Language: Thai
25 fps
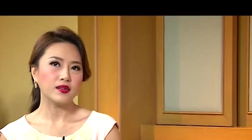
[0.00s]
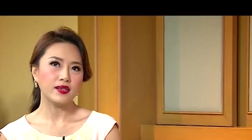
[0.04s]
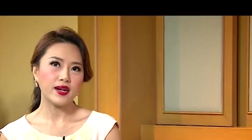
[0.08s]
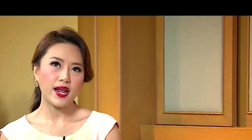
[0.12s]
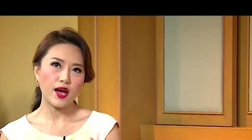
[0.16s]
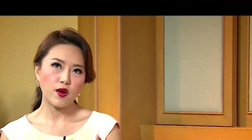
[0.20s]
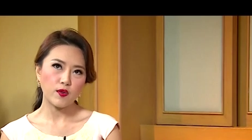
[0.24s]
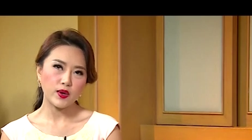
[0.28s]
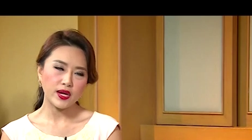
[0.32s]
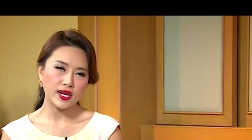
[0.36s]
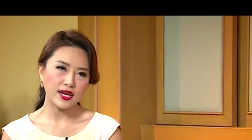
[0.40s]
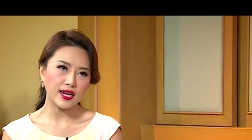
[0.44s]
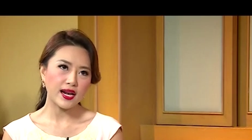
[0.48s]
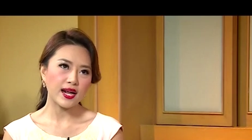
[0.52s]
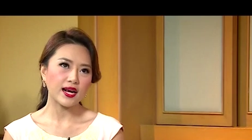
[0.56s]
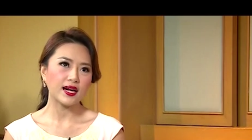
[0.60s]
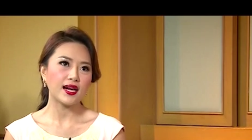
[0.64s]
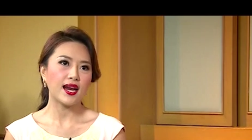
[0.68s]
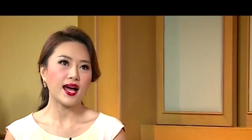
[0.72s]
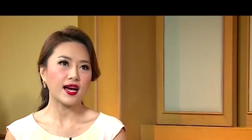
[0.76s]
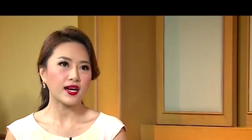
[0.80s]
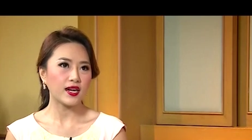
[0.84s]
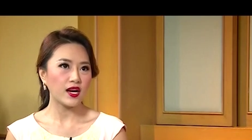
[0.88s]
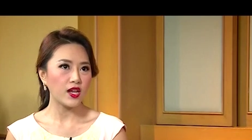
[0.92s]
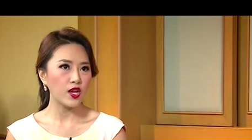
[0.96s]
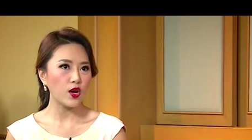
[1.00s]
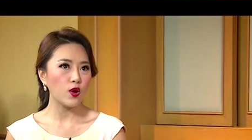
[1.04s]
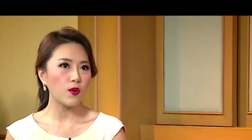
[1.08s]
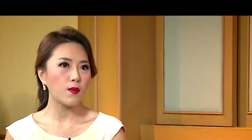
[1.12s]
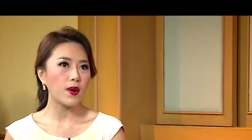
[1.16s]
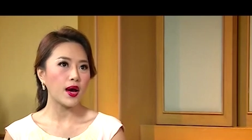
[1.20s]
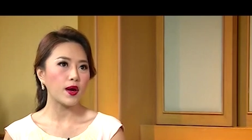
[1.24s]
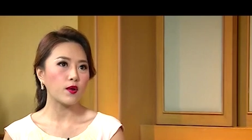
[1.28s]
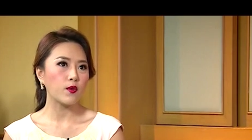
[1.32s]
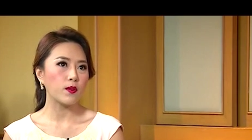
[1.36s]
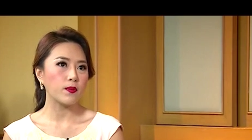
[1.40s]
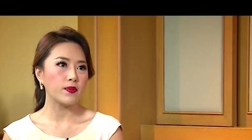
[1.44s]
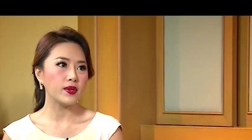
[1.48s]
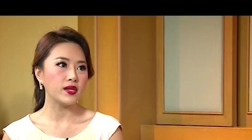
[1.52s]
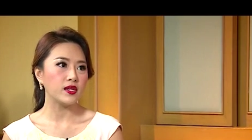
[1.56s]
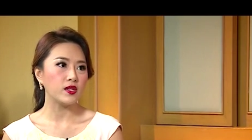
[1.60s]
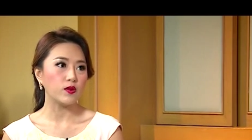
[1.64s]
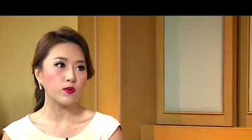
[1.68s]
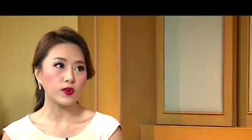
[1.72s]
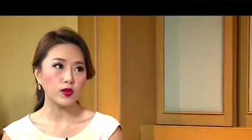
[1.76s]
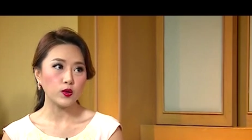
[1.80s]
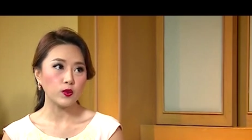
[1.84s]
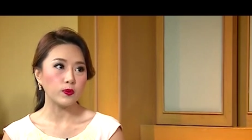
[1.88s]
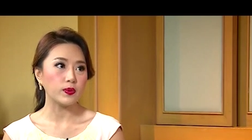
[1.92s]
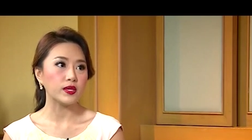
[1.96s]
แนวคิดหลักๆ นโยบายรวมไปถึง
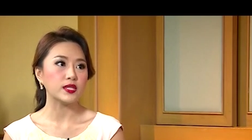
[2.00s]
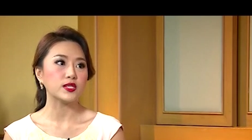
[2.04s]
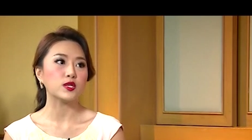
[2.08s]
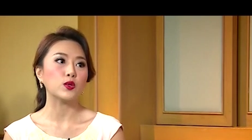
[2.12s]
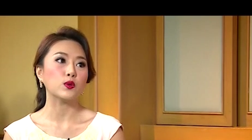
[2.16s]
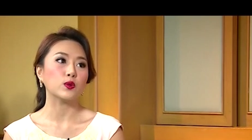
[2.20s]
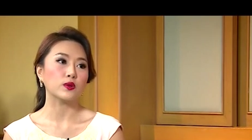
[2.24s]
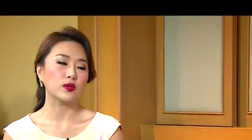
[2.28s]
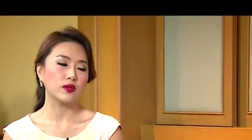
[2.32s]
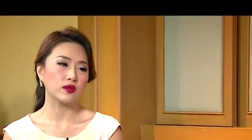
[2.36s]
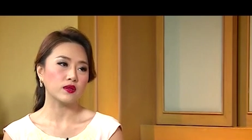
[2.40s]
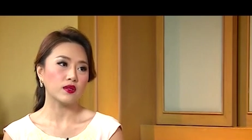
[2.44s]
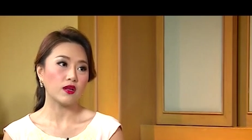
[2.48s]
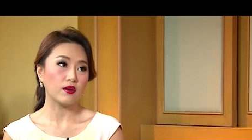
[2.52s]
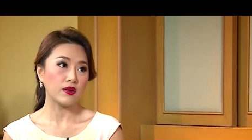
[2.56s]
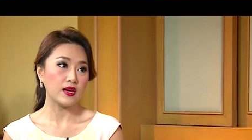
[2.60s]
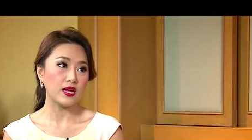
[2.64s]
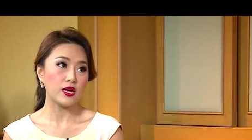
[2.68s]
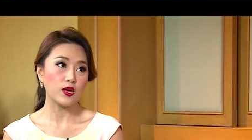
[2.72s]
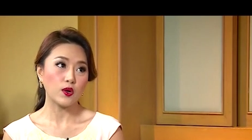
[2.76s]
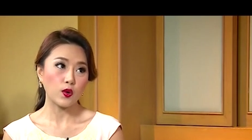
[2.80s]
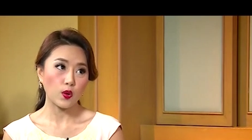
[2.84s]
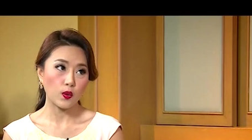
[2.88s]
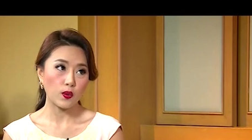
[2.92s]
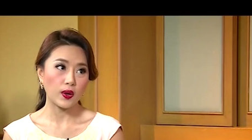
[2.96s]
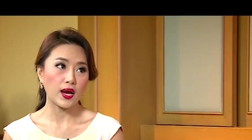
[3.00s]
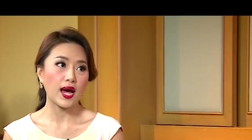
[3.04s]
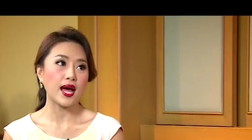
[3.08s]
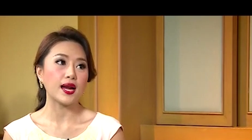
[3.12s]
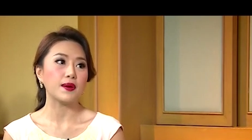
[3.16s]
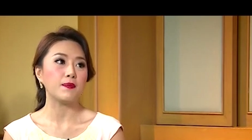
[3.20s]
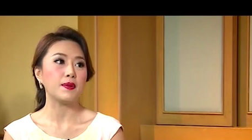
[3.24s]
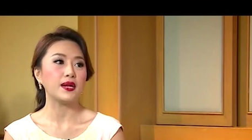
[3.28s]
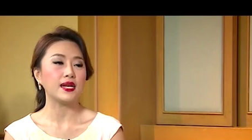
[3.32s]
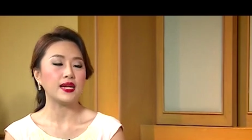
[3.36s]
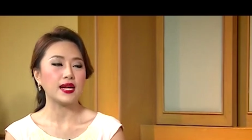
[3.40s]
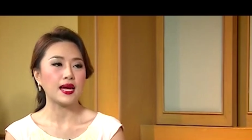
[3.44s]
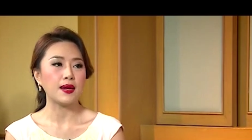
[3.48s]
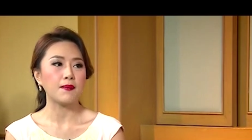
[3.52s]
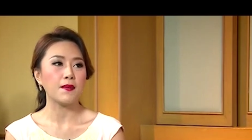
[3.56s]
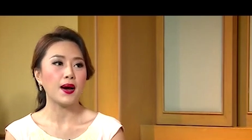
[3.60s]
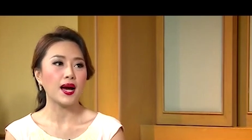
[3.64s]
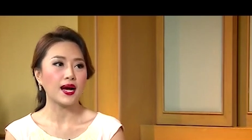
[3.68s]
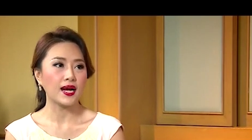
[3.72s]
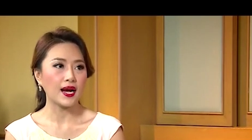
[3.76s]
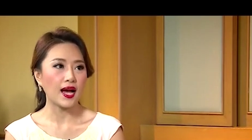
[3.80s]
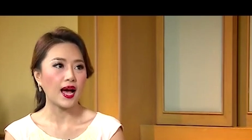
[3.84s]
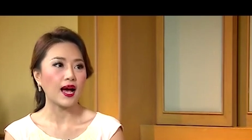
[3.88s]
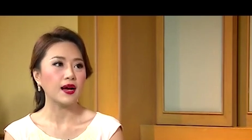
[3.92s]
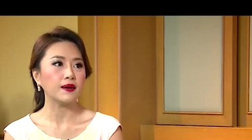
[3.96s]
วัตถุประสงค์ตอนนี้โครงการเป็นยังไงบ้า
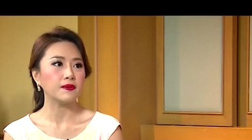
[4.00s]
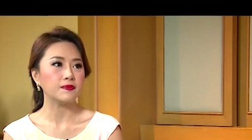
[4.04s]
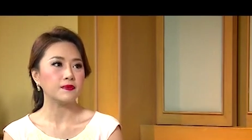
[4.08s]
งคะ